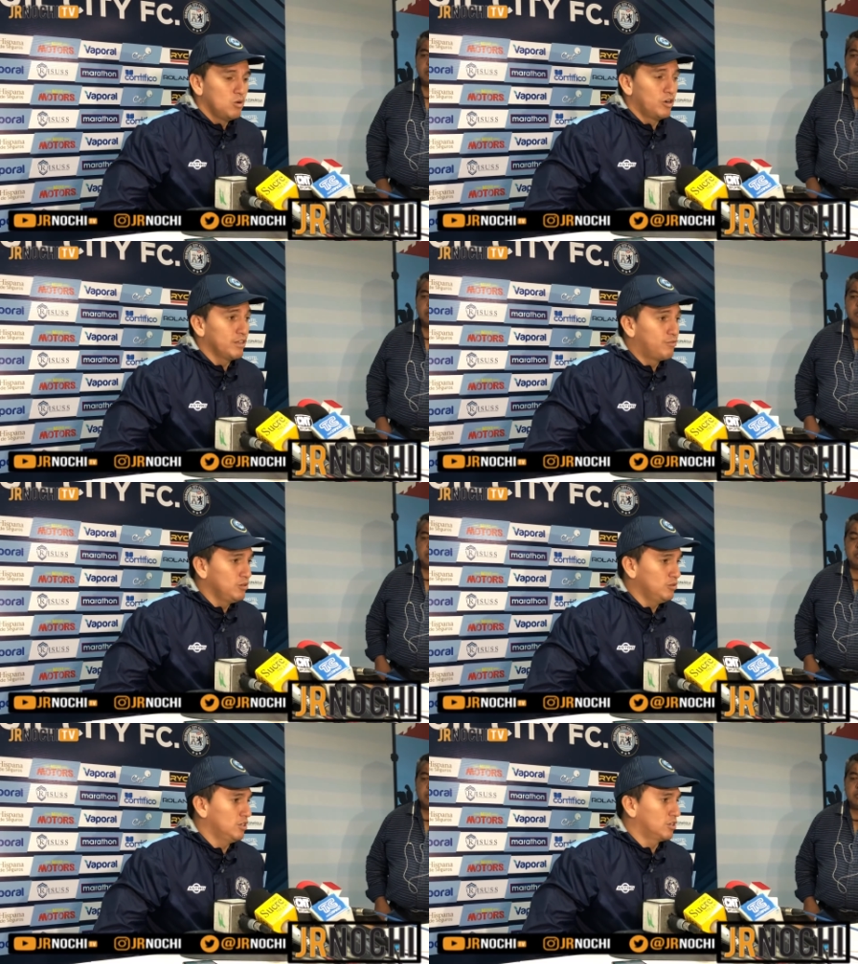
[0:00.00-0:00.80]
O de
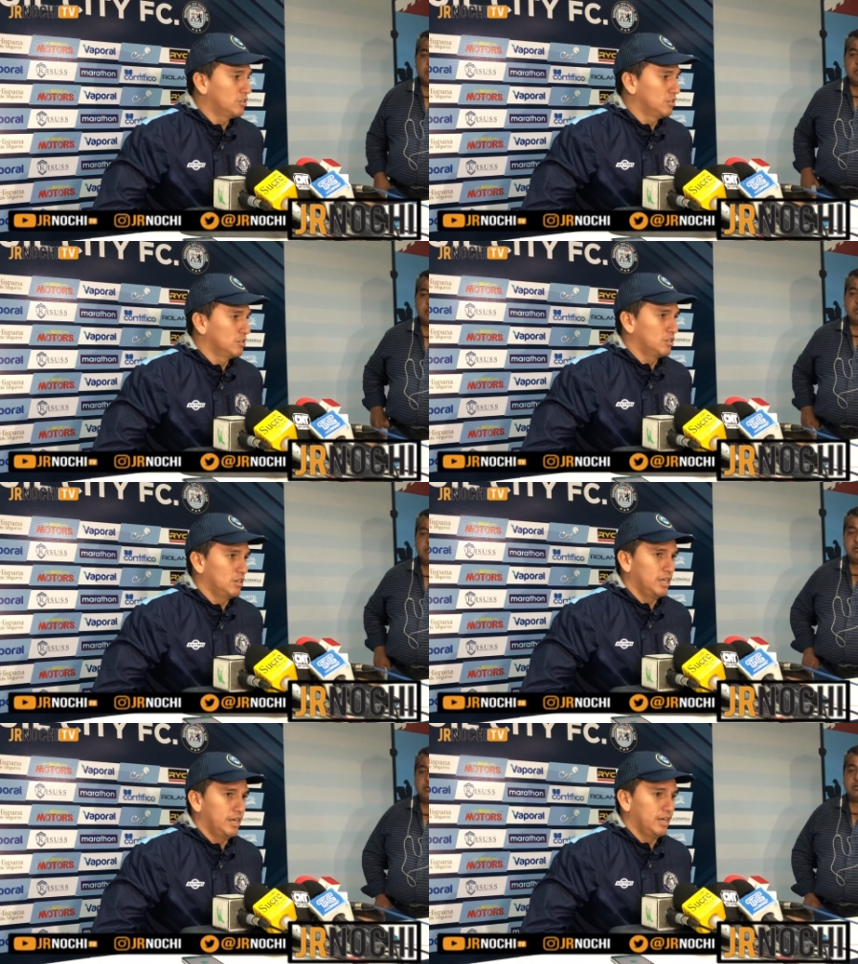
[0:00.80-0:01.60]
fútbol con,
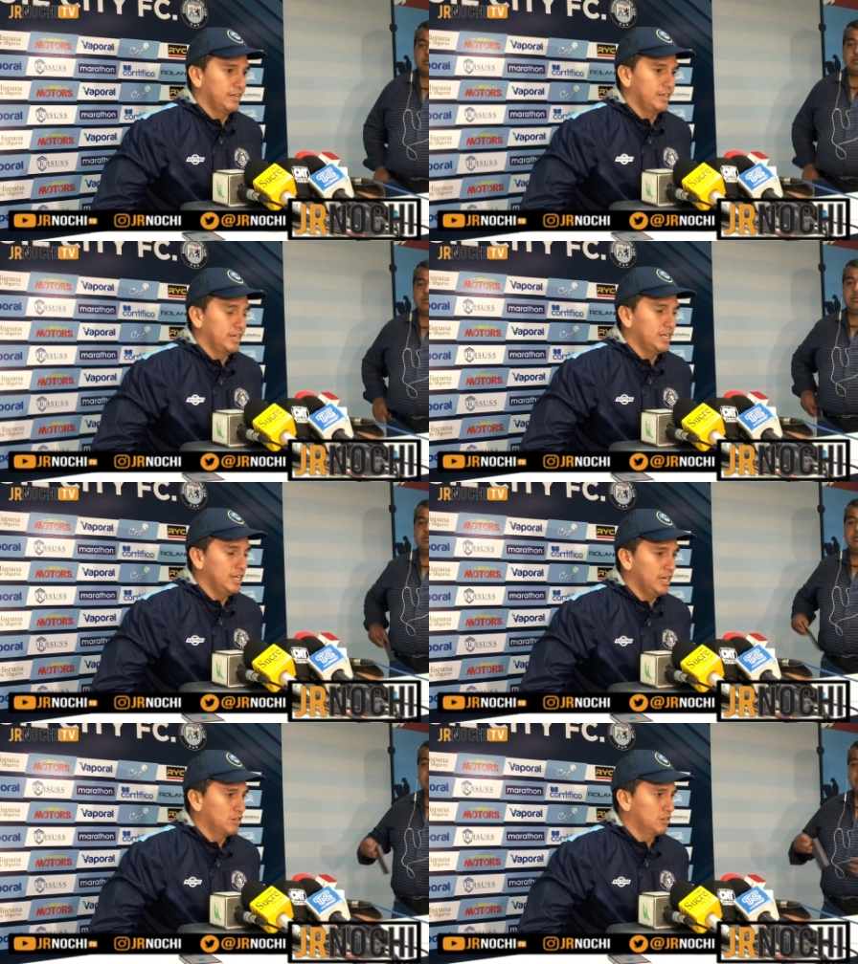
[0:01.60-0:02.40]
con la
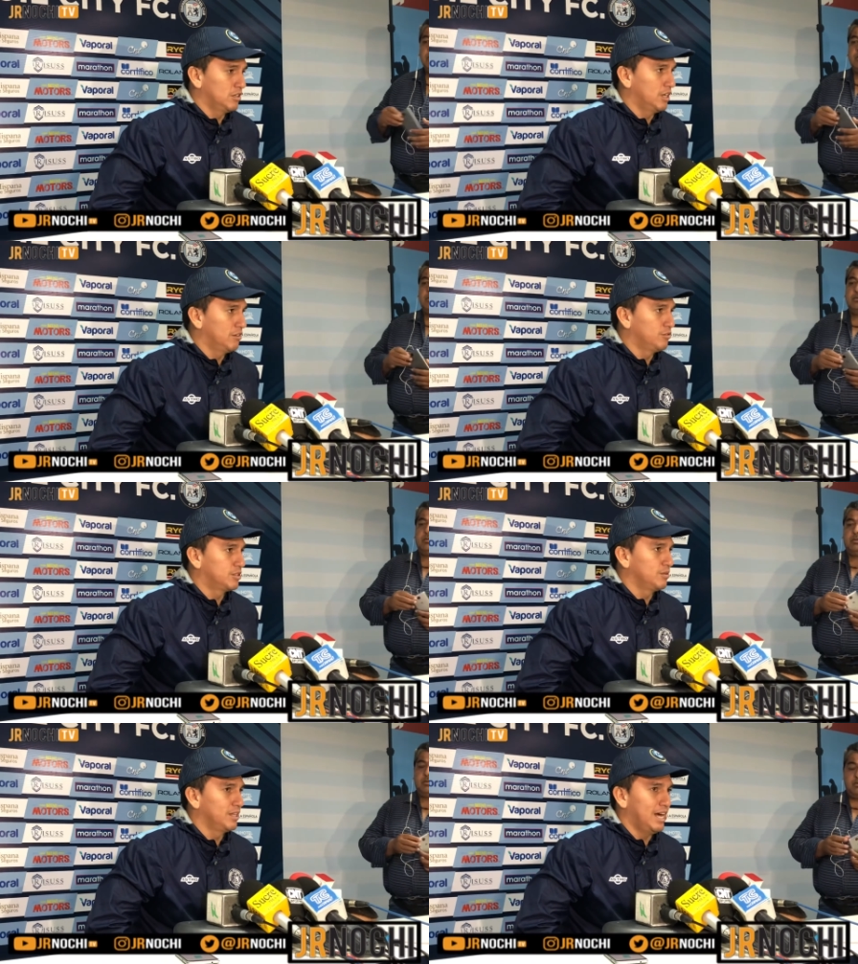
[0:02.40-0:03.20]
energía, con la
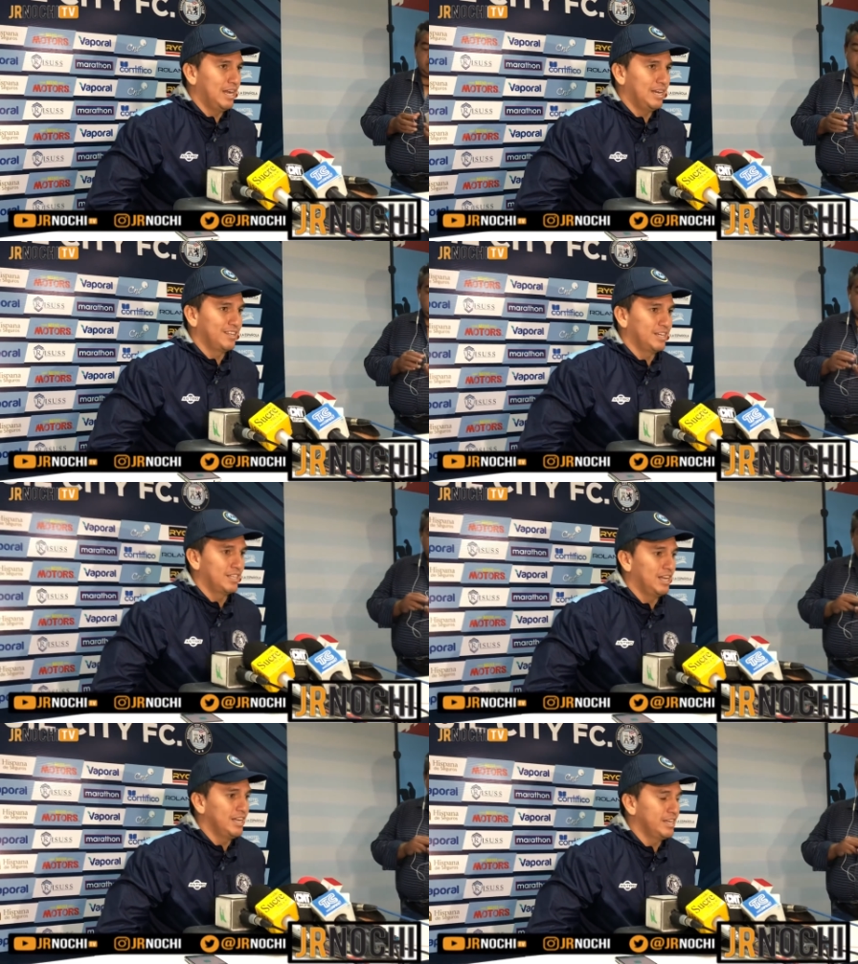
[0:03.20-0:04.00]
efusividad, la
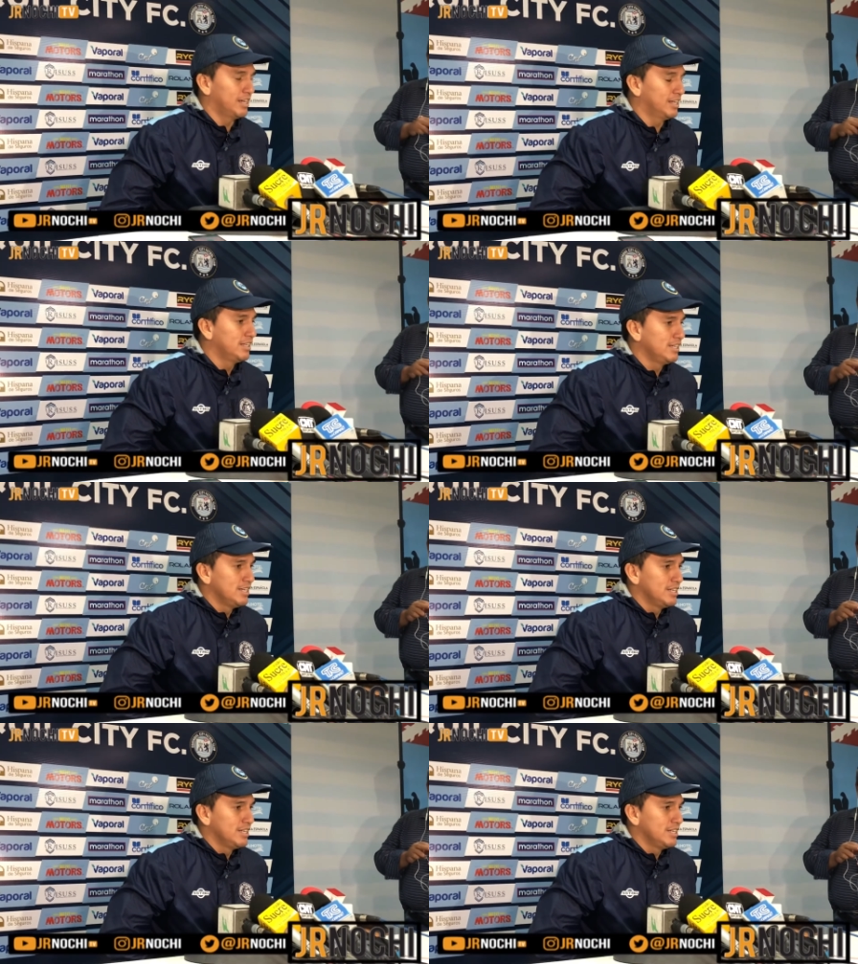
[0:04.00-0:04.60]
adrenalina